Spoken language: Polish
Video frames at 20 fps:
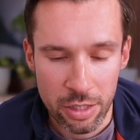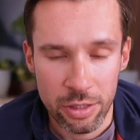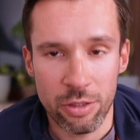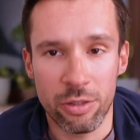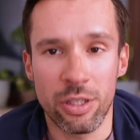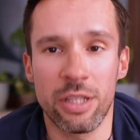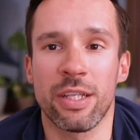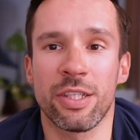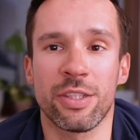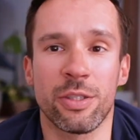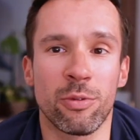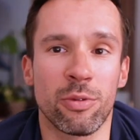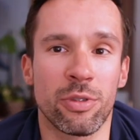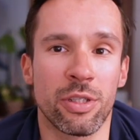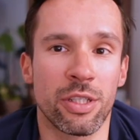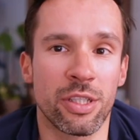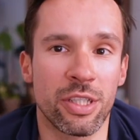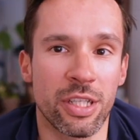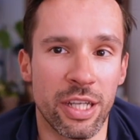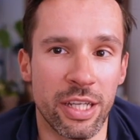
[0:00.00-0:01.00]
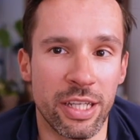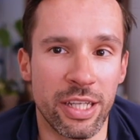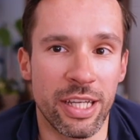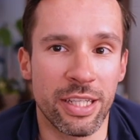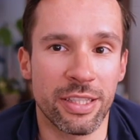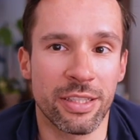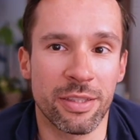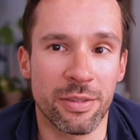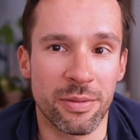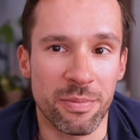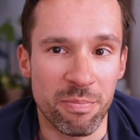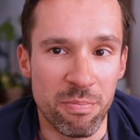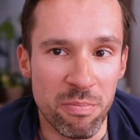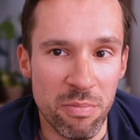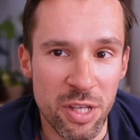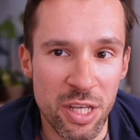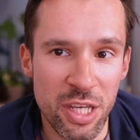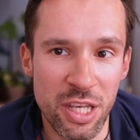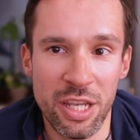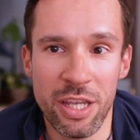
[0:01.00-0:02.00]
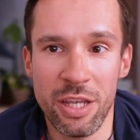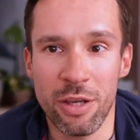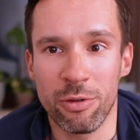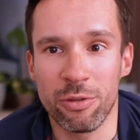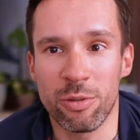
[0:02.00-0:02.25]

to nie da się ukryć, że jest mniej